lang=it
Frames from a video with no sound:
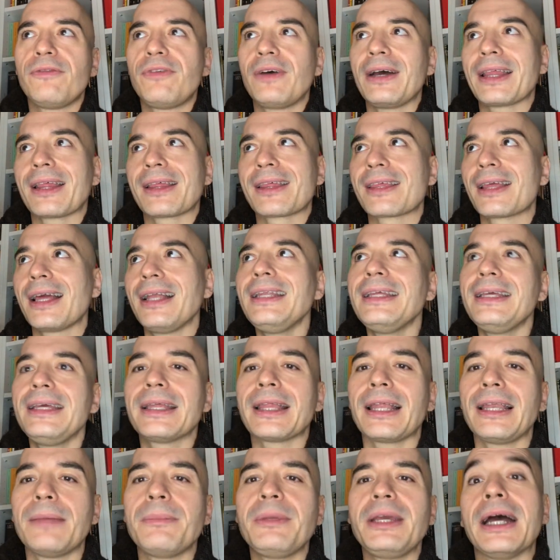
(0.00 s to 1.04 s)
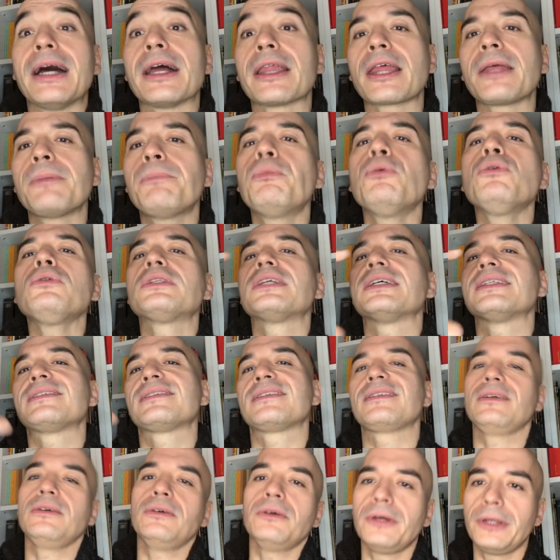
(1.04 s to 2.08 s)
far salire la mia
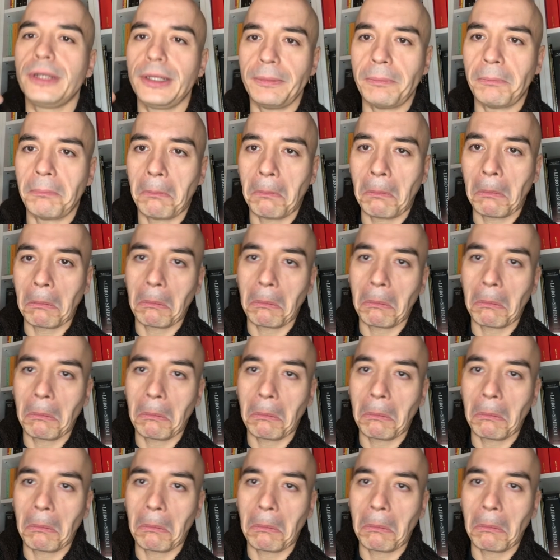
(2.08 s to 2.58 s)
reputazione,